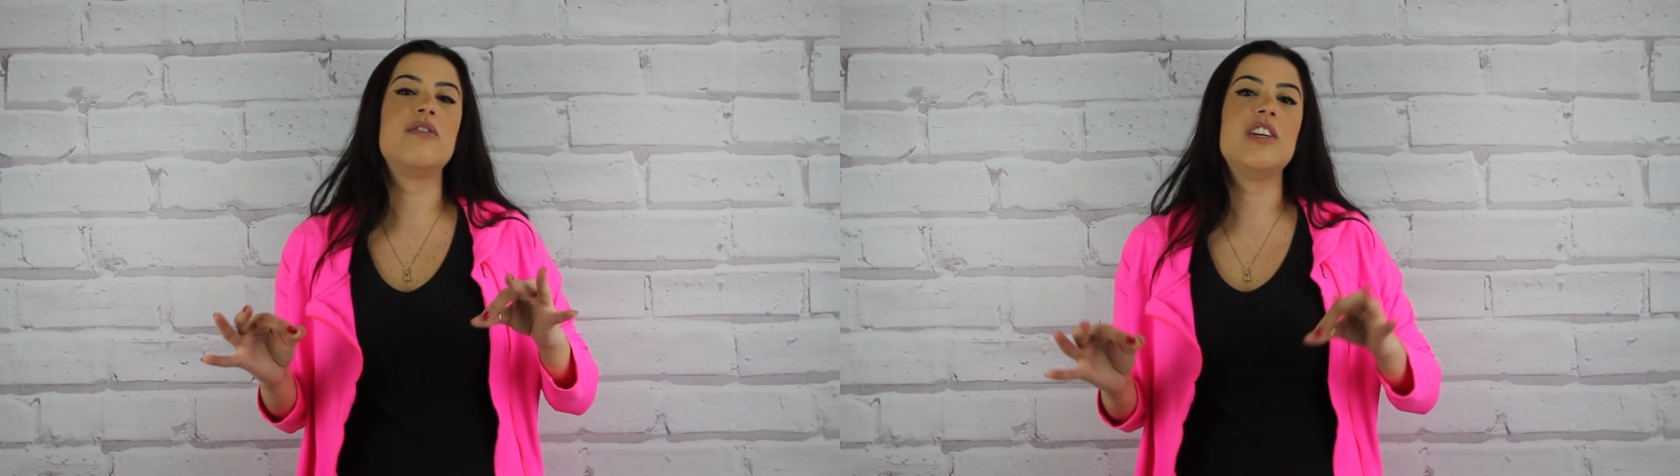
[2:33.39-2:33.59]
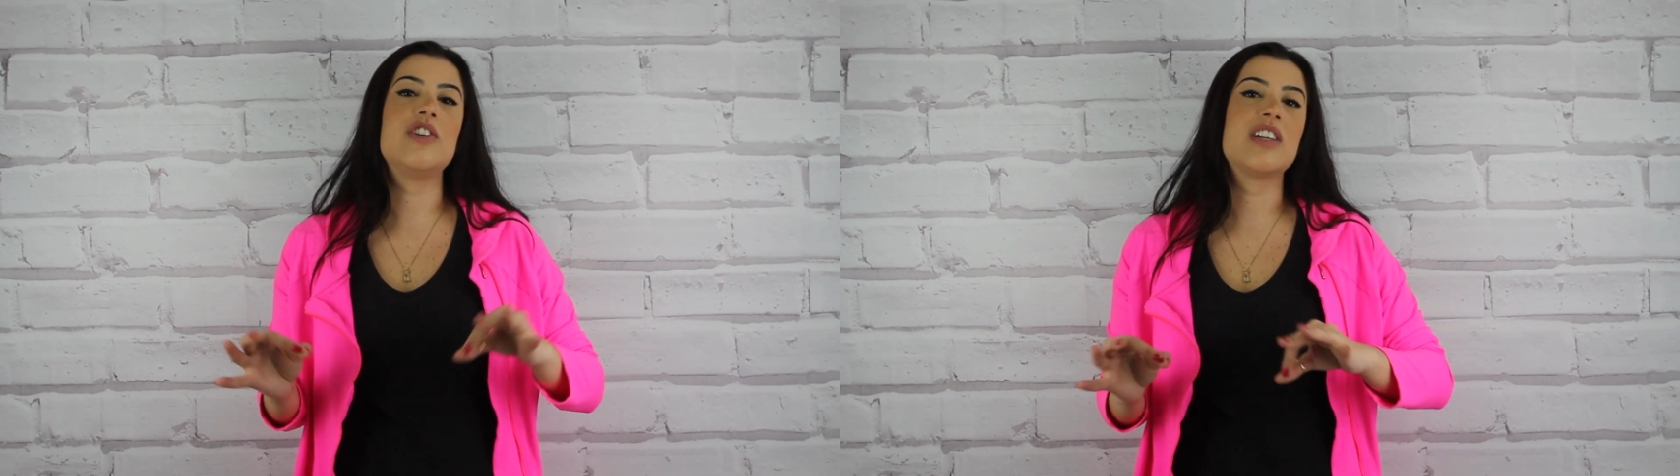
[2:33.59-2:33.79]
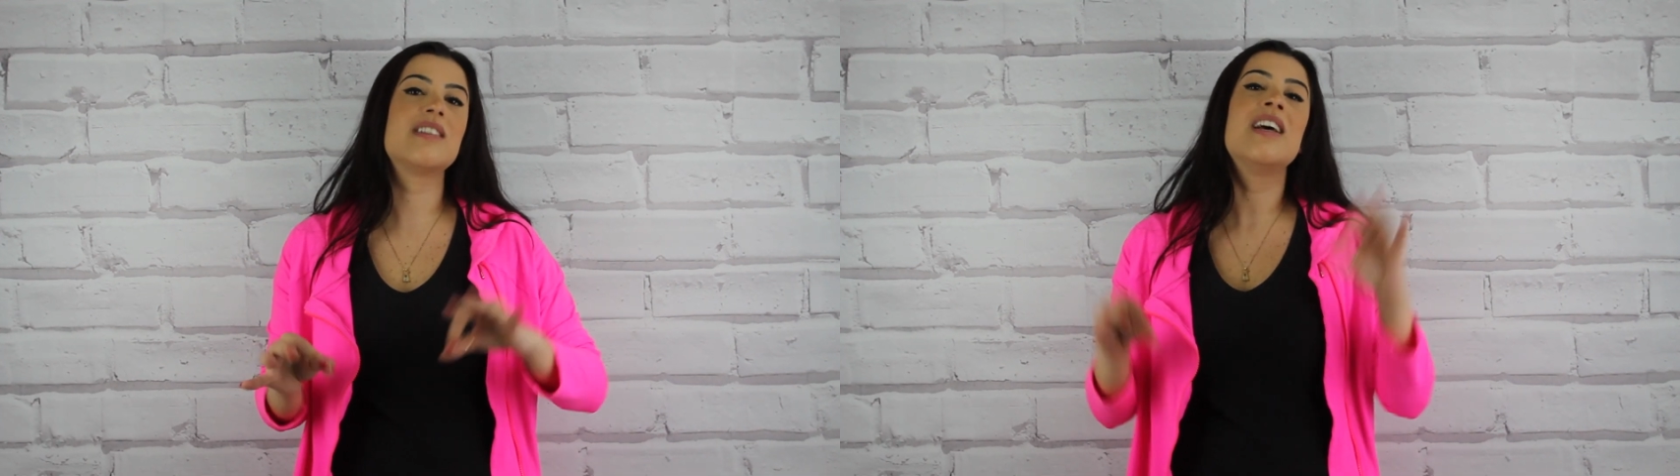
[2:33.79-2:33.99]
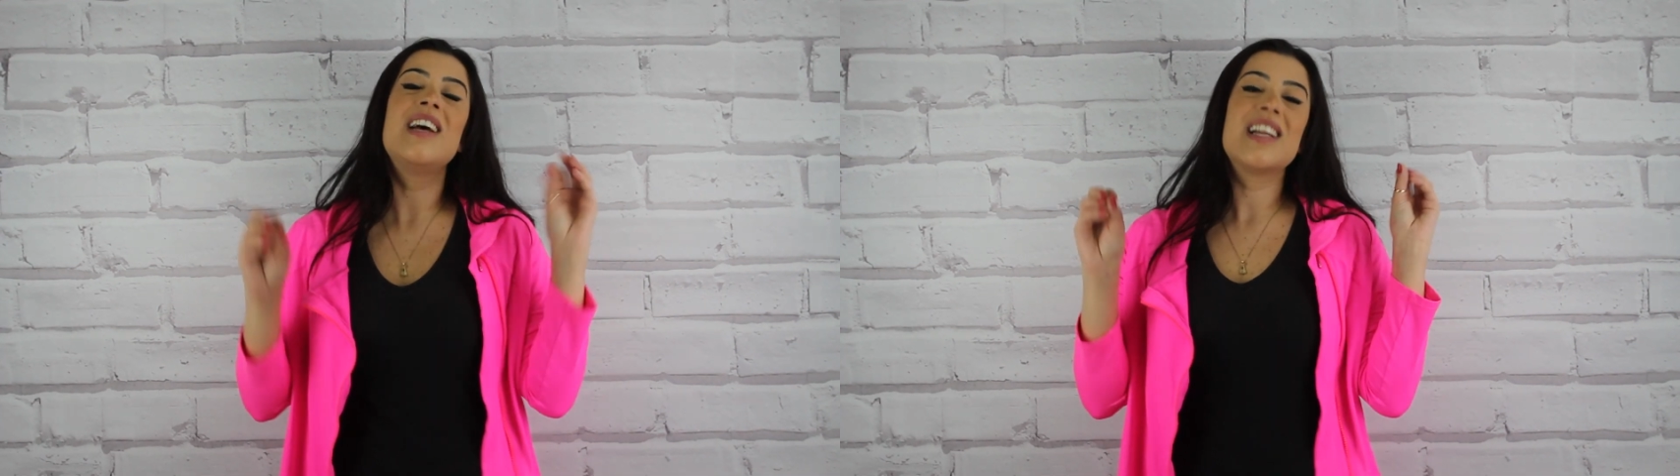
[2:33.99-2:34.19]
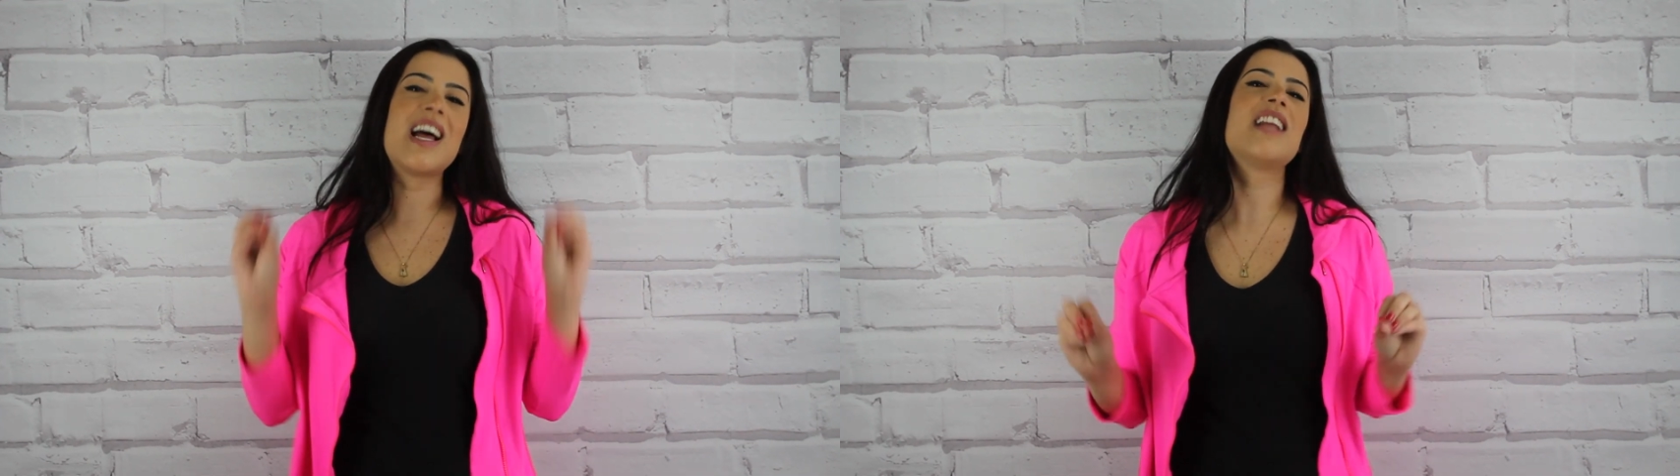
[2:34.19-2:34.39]
fitness,
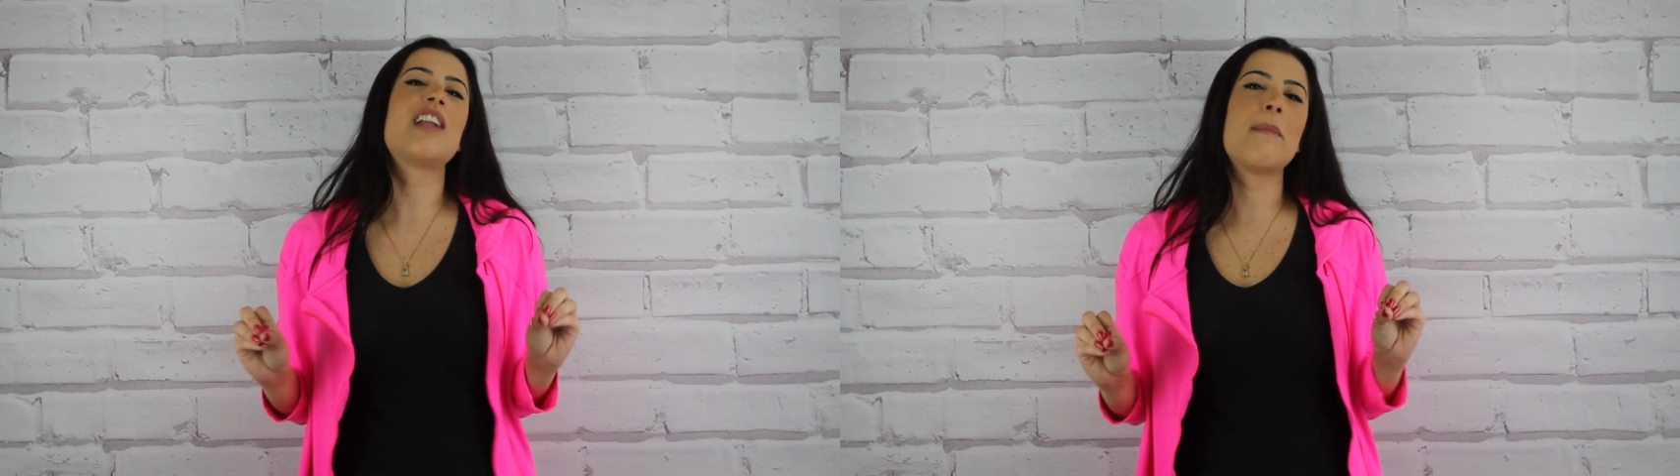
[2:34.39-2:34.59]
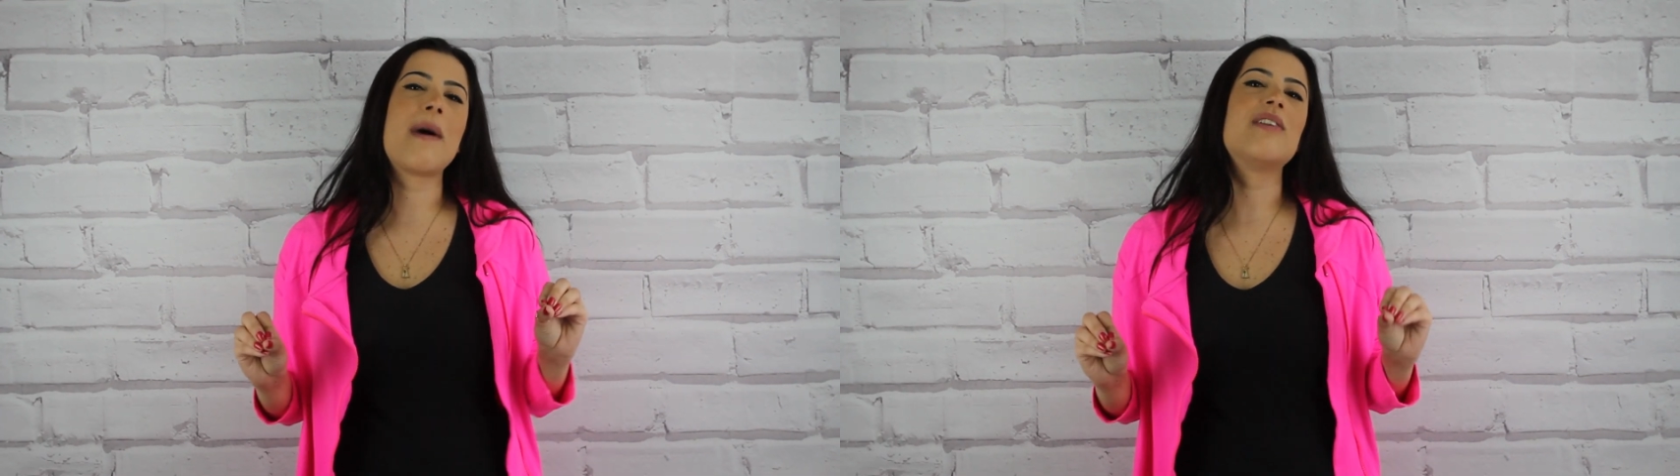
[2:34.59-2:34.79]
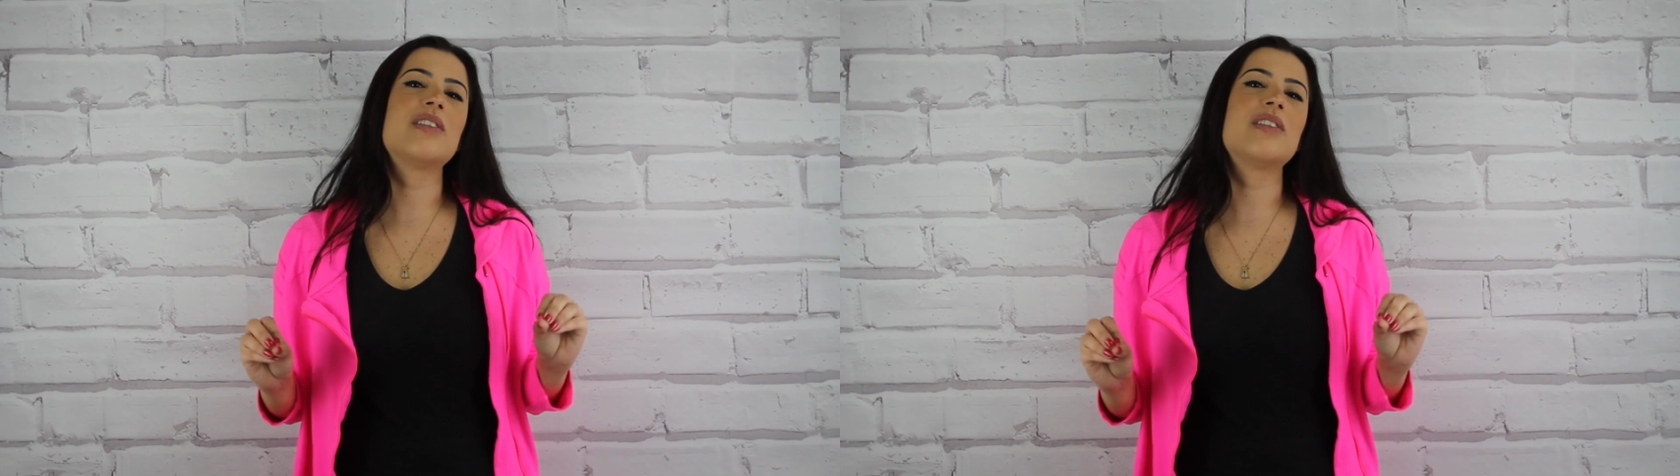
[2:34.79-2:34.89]
dá trabalho